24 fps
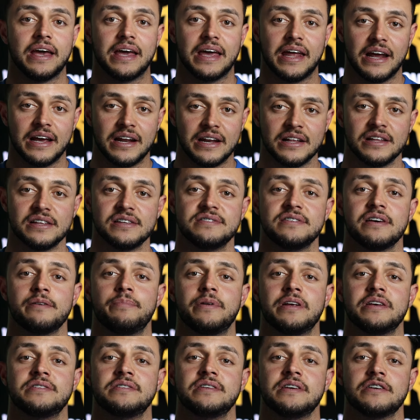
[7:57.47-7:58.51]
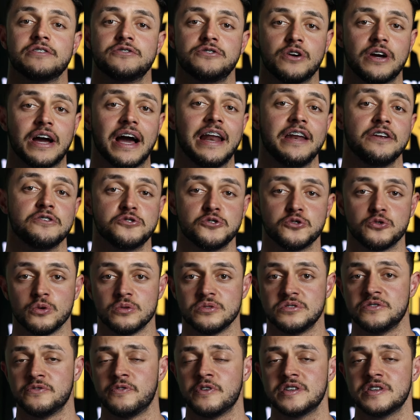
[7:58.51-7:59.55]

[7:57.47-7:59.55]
Quero agradecer a presença, o carinho de todos